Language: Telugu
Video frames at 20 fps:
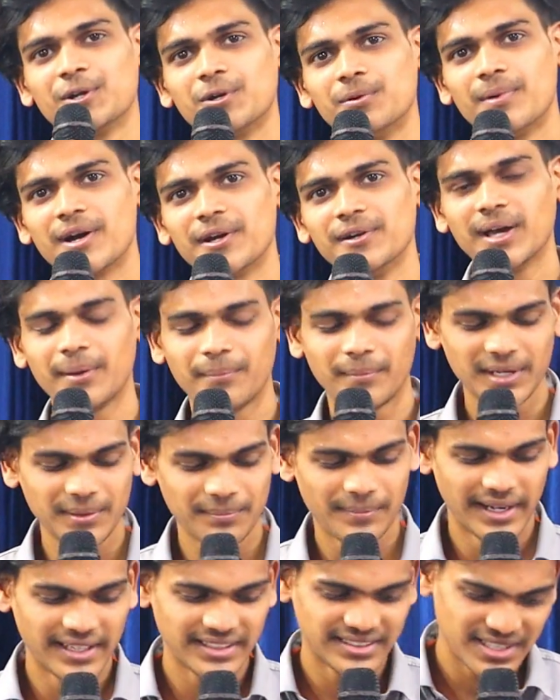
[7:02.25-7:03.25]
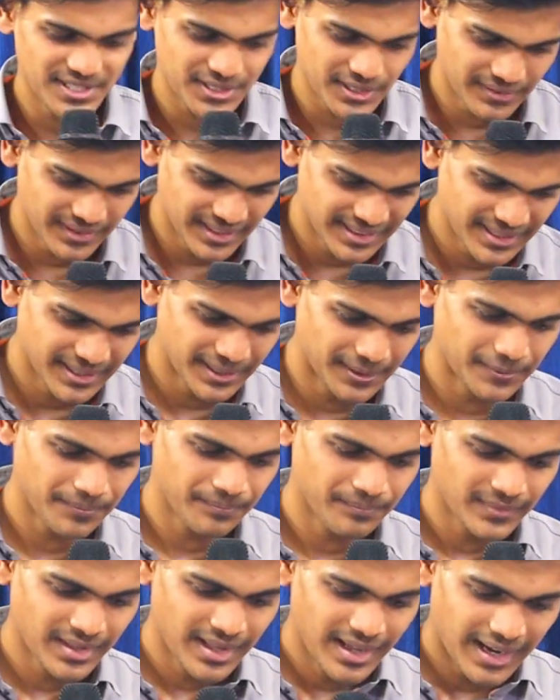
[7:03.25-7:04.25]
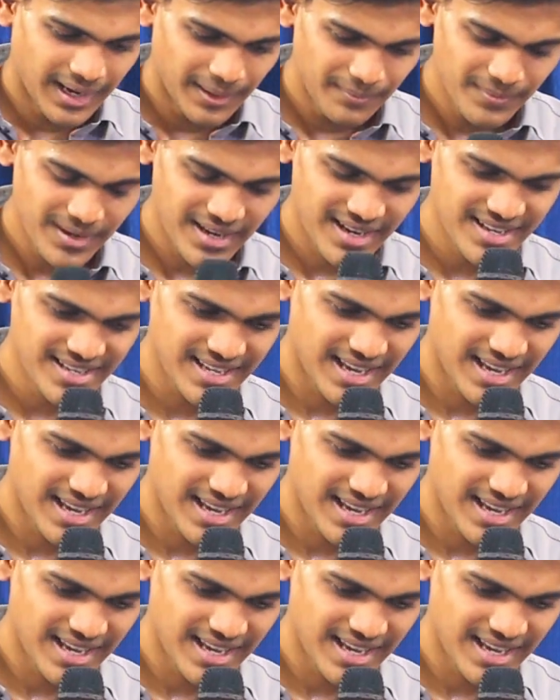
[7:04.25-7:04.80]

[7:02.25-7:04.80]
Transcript: కుమారుడు అమ్మని బయటికి తీసుకుని వెళ్తాడు అమ్మ